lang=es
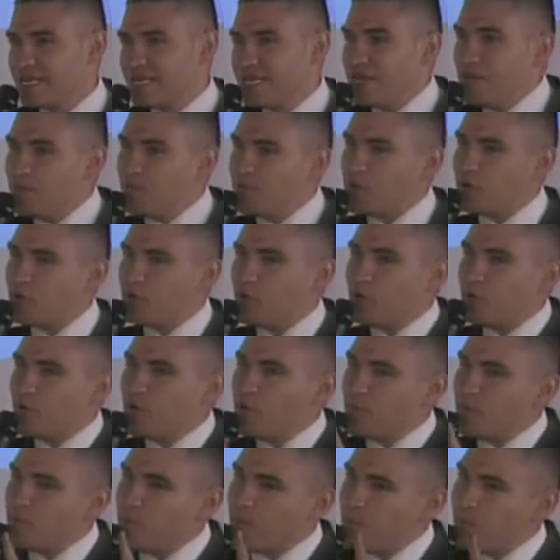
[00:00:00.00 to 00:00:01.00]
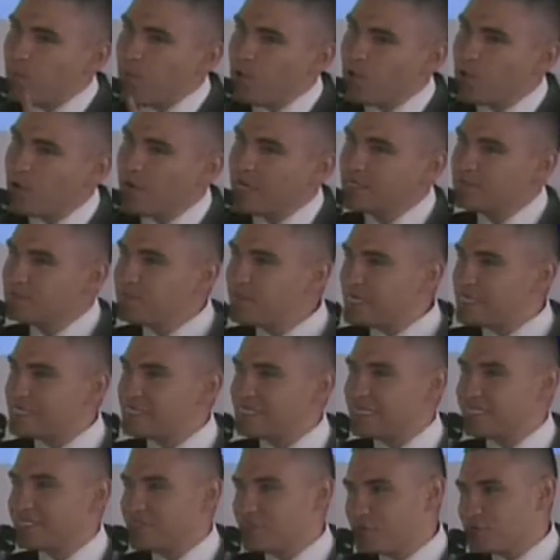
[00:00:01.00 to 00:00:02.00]
pero pocas
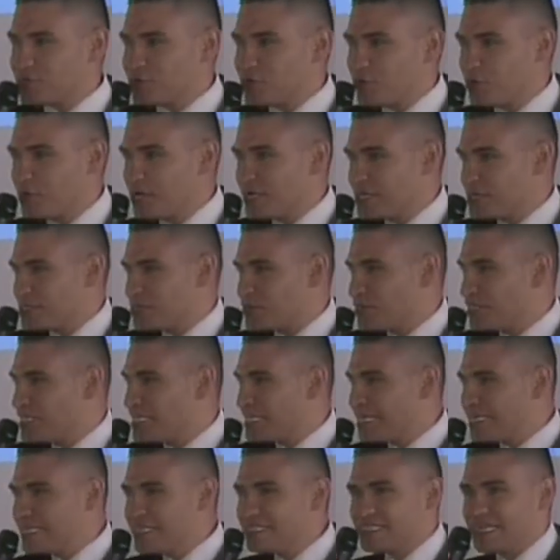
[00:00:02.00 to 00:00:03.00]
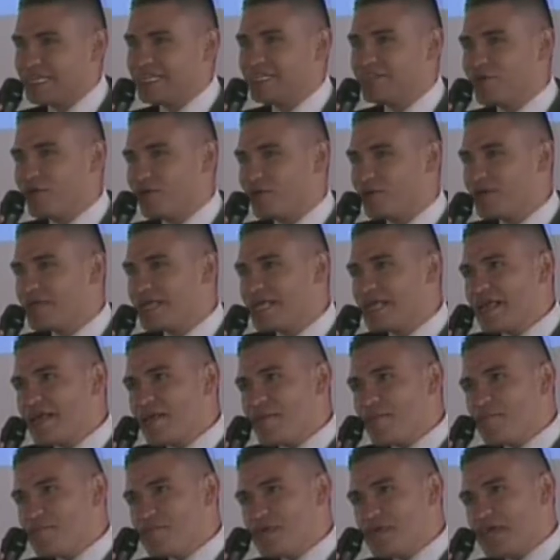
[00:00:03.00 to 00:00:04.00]
veces los jóvenes hoy día dicen, no,
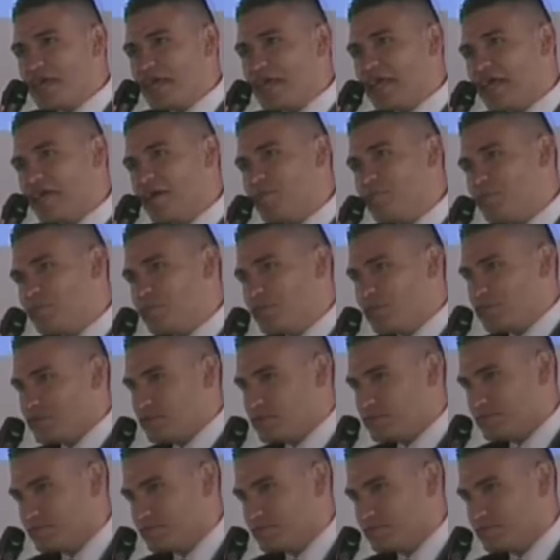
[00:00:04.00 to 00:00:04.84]
mi ejemplo,